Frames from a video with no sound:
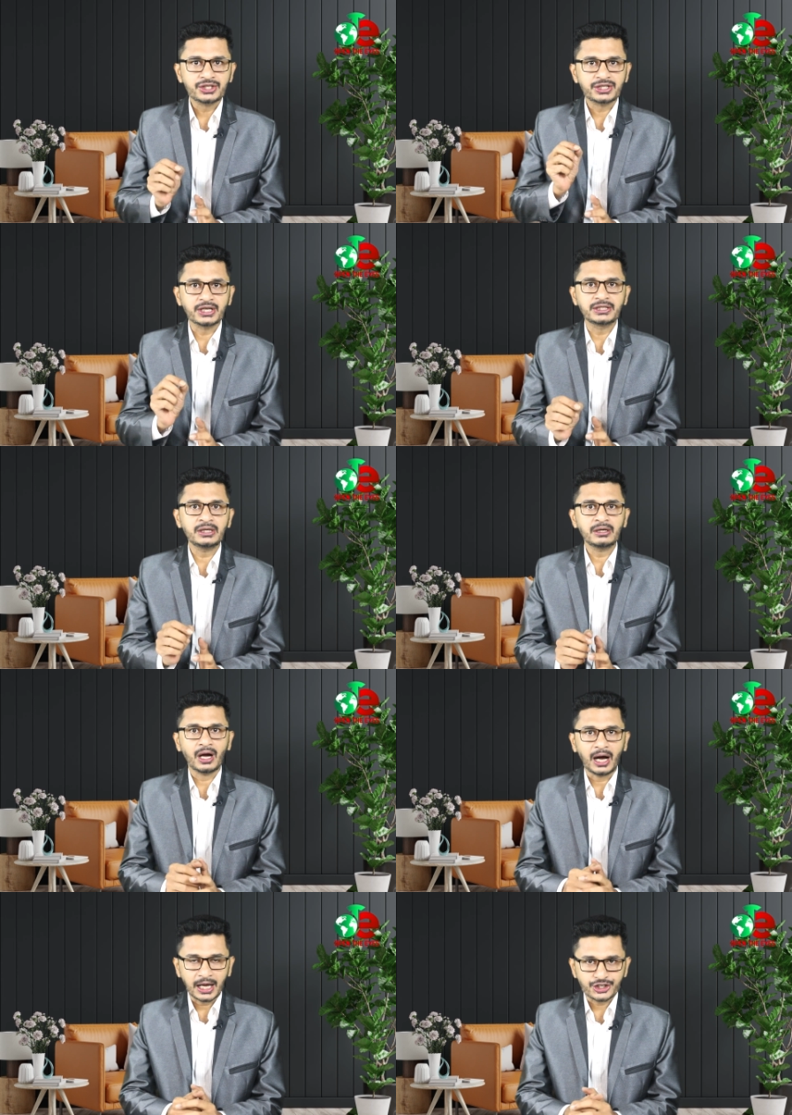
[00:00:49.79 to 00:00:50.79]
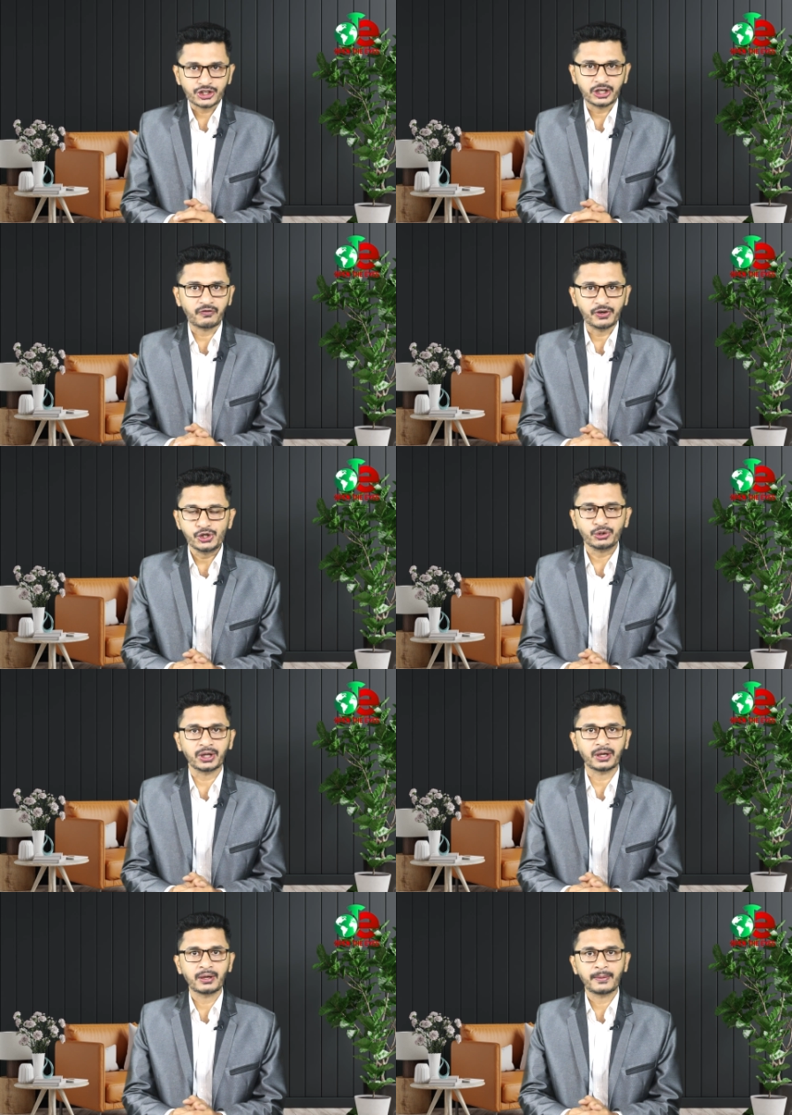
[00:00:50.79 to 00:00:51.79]
সেটি আজকের
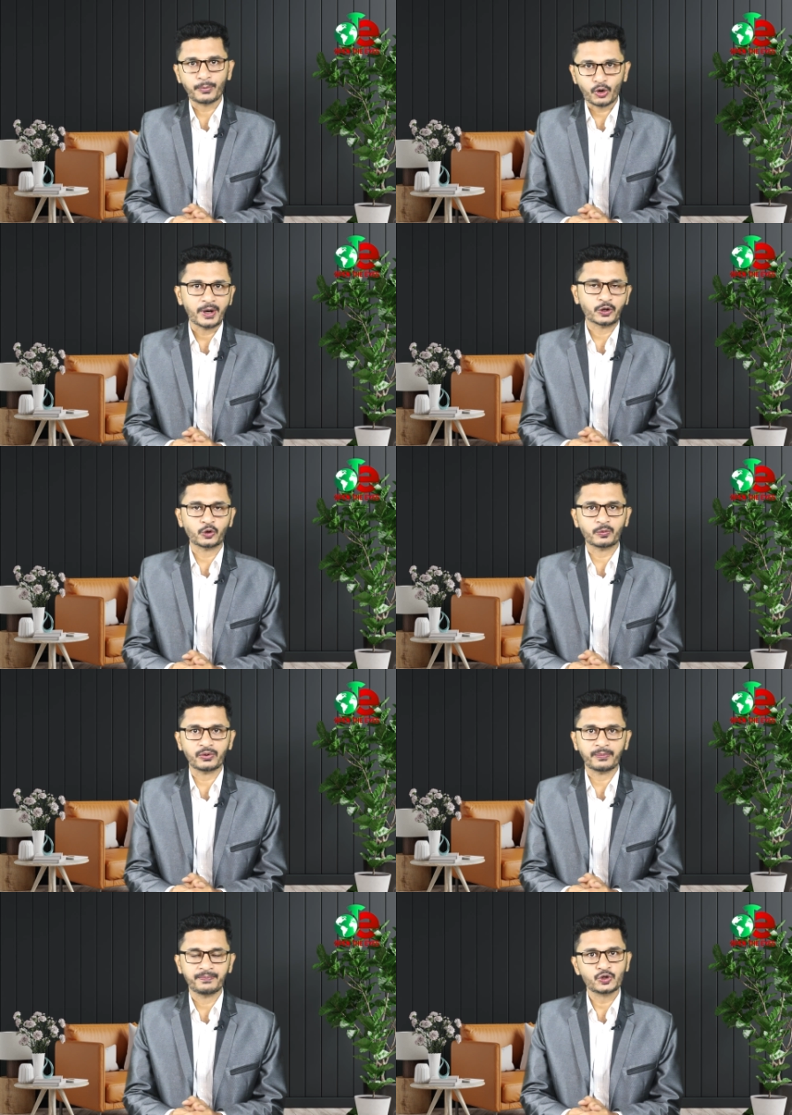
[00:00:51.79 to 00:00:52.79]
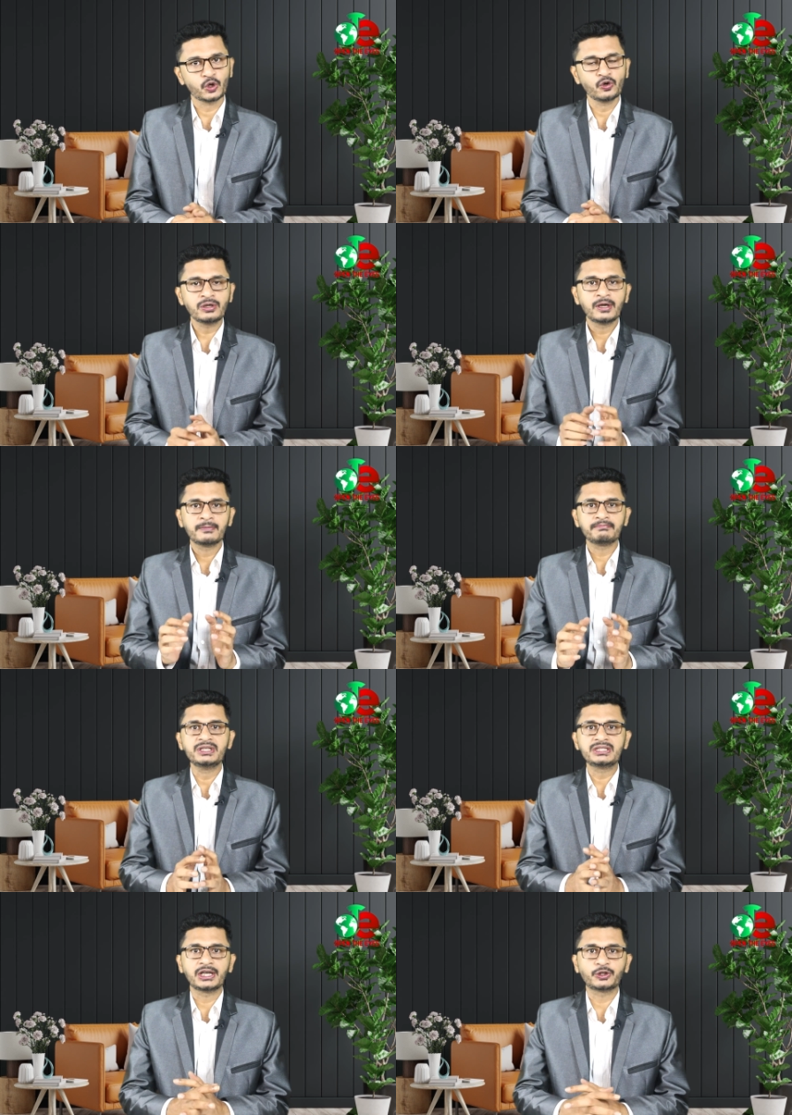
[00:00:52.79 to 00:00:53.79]
ভিডিওতে প্রমাণ করব চলুন
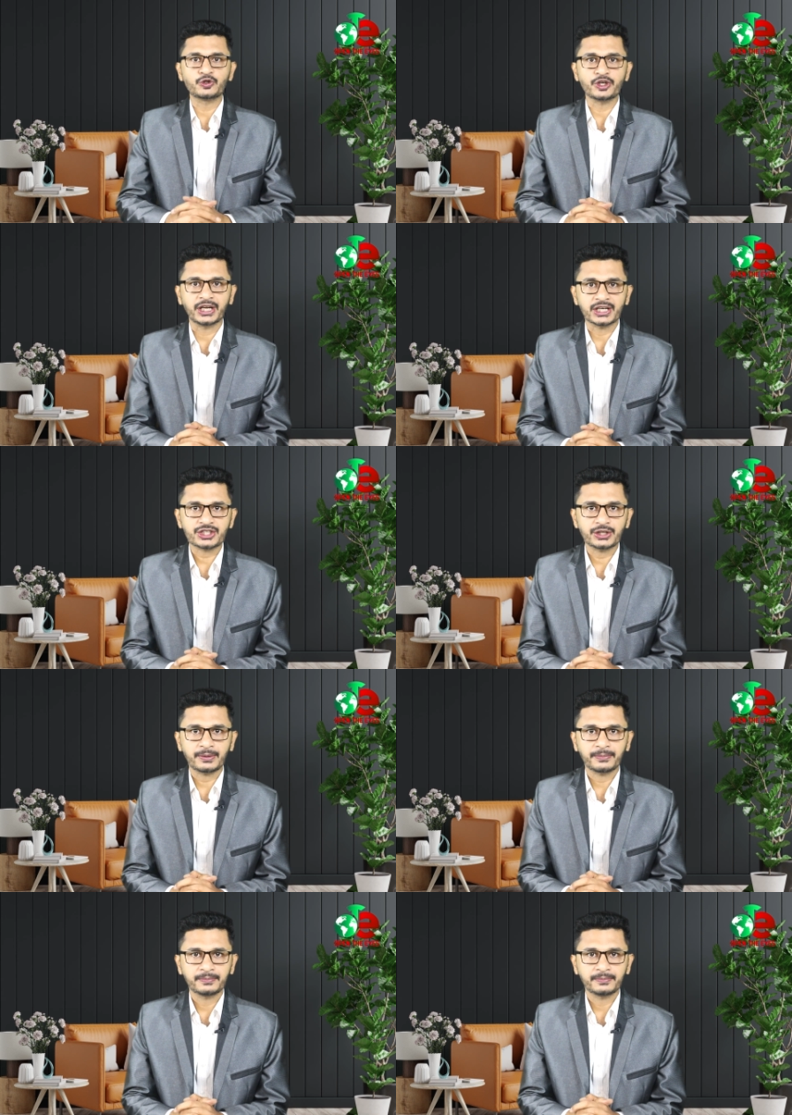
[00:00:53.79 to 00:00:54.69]
বিস্তারিত জেনে আসছি